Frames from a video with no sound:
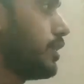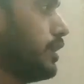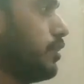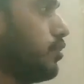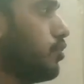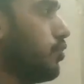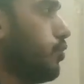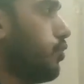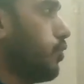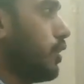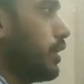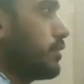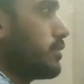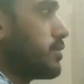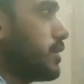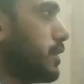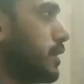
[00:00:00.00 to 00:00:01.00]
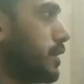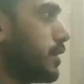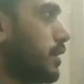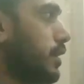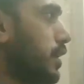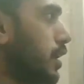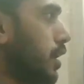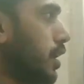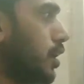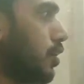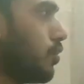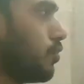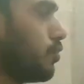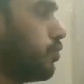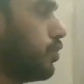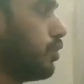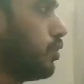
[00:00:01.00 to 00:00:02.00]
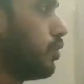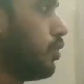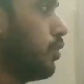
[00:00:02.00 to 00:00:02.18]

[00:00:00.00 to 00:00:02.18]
ये जो फ्लक्स है वो